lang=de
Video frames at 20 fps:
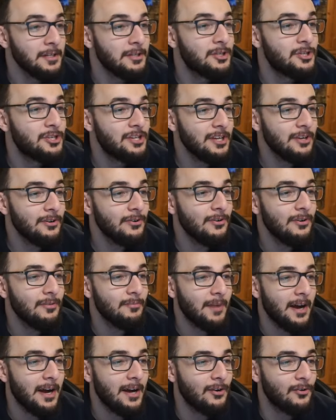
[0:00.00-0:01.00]
Chio
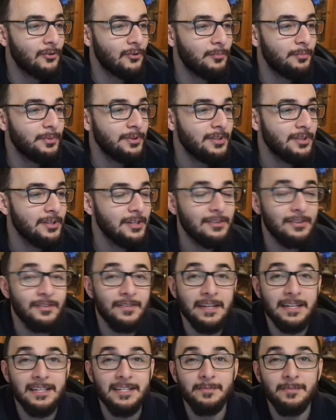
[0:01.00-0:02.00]
Maru, bitte nicht
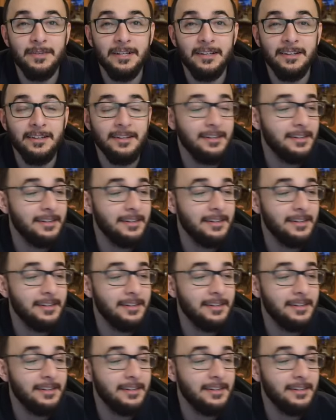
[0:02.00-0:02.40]
verwechseln mit Little